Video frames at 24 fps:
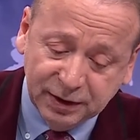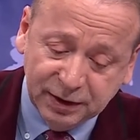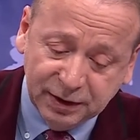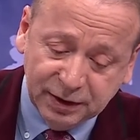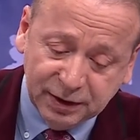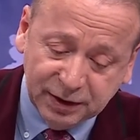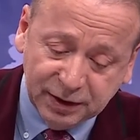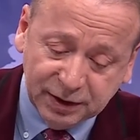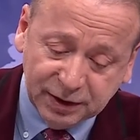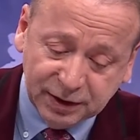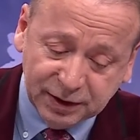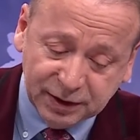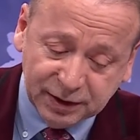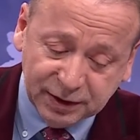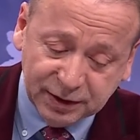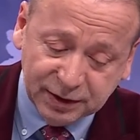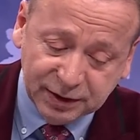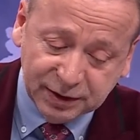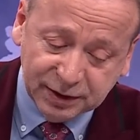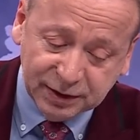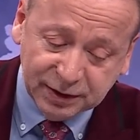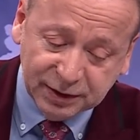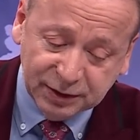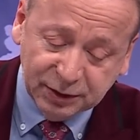
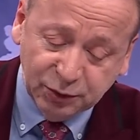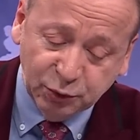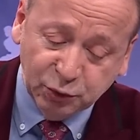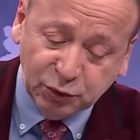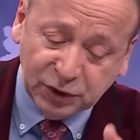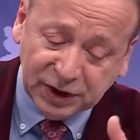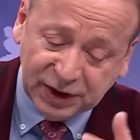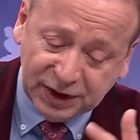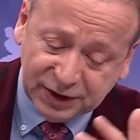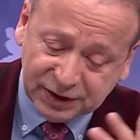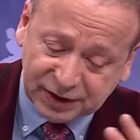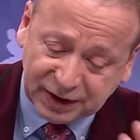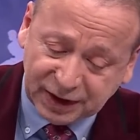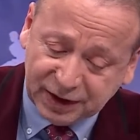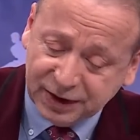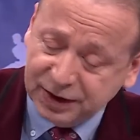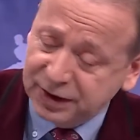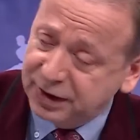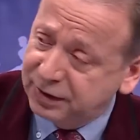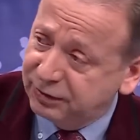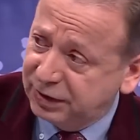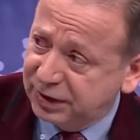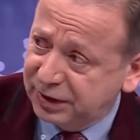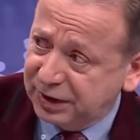E,
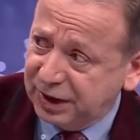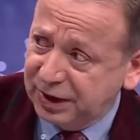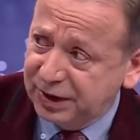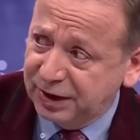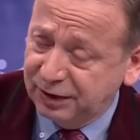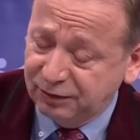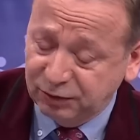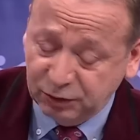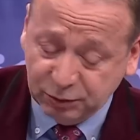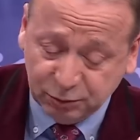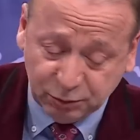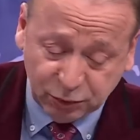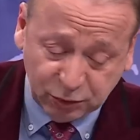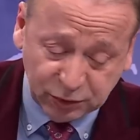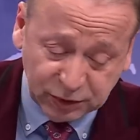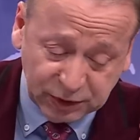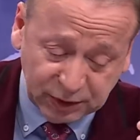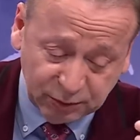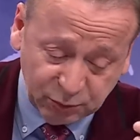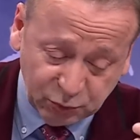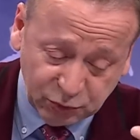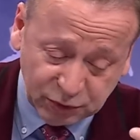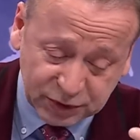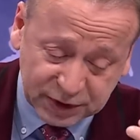İtalya'ya ve İtalyan
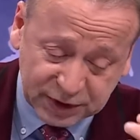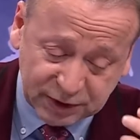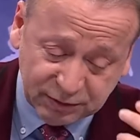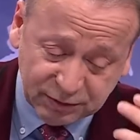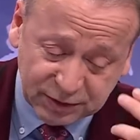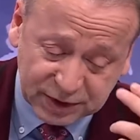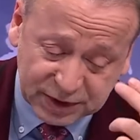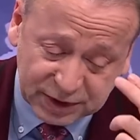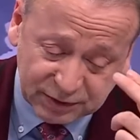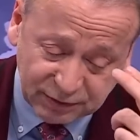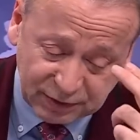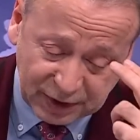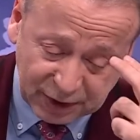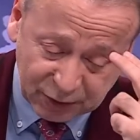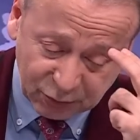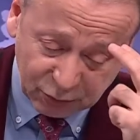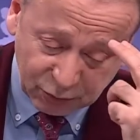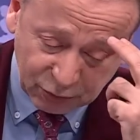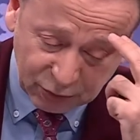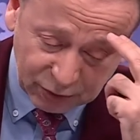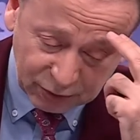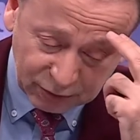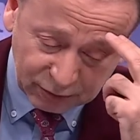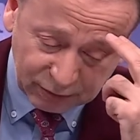futboluna büyük sevgisi var diyor